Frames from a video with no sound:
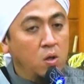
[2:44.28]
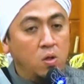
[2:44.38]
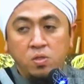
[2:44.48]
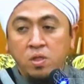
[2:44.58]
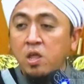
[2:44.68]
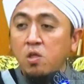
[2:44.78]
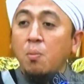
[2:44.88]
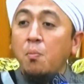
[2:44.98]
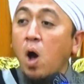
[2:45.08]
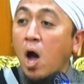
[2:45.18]
Jadi
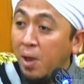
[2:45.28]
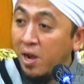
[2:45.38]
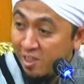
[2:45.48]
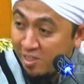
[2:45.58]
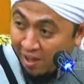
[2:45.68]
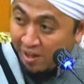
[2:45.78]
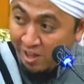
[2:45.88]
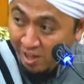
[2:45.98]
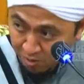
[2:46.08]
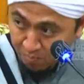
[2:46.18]
semua amal kita
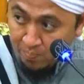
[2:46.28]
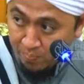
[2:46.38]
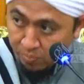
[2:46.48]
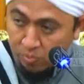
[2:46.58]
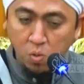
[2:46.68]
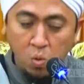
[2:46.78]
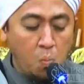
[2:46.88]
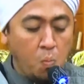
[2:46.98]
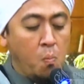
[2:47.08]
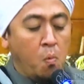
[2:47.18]
ini
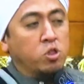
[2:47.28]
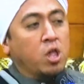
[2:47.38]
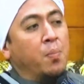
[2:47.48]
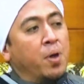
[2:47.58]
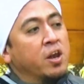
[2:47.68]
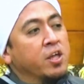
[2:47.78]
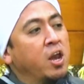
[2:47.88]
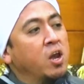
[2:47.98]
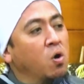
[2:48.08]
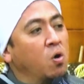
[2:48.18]
Mau sampean
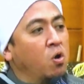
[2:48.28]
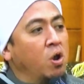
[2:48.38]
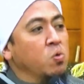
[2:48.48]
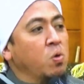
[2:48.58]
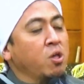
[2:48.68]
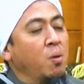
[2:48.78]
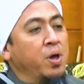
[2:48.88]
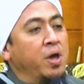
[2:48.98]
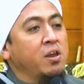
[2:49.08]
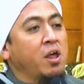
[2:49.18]
gendong orang tua
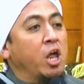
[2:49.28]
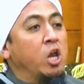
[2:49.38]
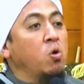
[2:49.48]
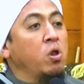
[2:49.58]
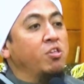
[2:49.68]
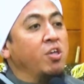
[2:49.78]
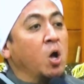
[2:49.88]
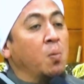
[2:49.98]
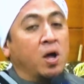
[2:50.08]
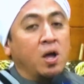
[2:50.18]
sampean dari Indonesia
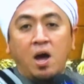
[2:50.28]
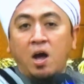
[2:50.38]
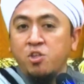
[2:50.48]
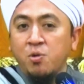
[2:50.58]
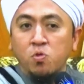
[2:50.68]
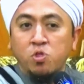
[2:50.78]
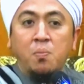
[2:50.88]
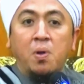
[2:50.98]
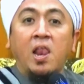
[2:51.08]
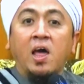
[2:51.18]
ke Mekah haji muter
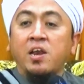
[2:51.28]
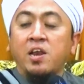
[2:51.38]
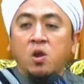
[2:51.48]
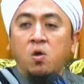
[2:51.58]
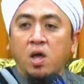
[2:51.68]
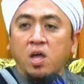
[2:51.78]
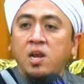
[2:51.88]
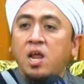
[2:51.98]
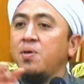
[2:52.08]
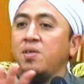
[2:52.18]
balik lagi digendong lagi
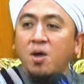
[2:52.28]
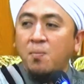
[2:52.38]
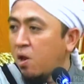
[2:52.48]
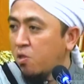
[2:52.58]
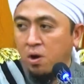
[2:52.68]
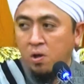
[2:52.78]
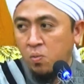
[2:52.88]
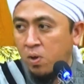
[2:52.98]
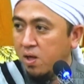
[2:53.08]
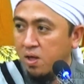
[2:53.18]
tidak bisa balas orang tua.